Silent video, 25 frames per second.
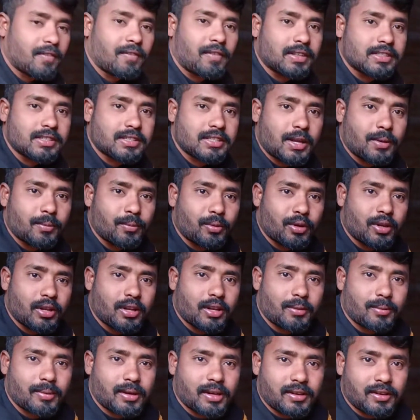ఫస్ట్ టైం
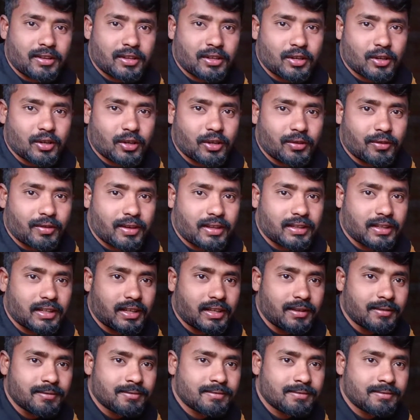పుట్టినాయి మన ఇంట్లో ఇవైతే